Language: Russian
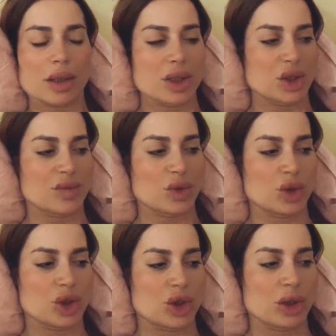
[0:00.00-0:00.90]
Конечно, в
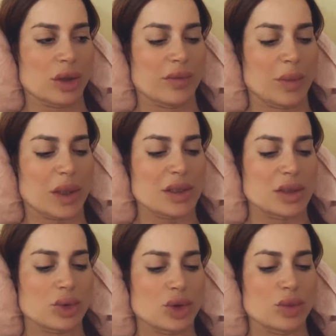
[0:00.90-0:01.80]
Сочи жила, в
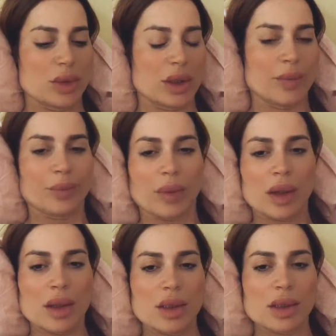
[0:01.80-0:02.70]
Абхазии тоже была.
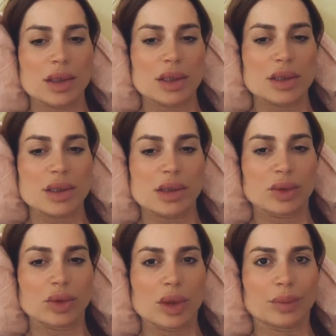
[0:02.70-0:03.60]

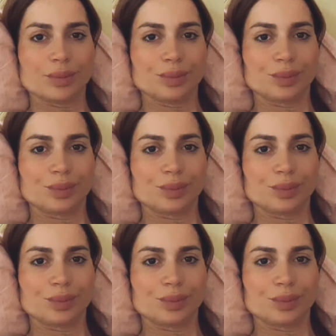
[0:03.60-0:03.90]
Ездили туда.